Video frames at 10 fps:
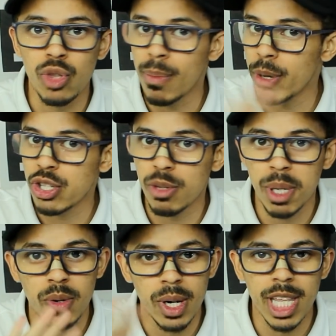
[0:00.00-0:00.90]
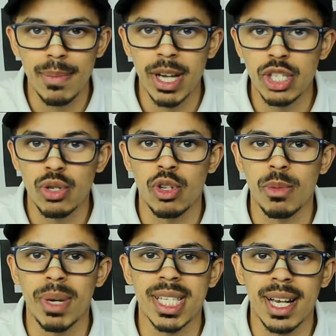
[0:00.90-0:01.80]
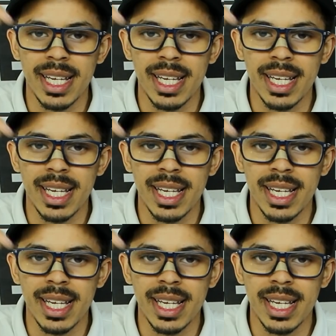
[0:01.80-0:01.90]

Depois de domingo não tem mais desconto, beleza?